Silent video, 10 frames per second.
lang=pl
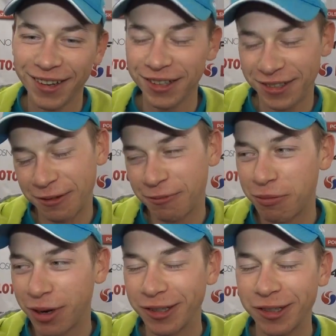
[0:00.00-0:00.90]

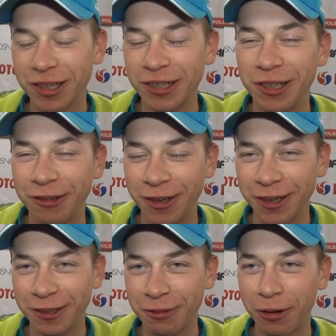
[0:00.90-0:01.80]
Jestem bardzo szczęśliwy
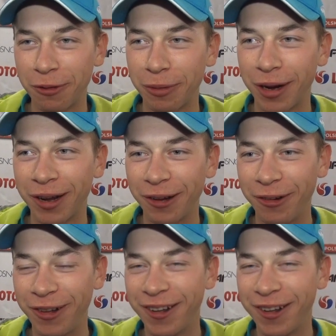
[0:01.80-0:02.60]
z moją wybranką.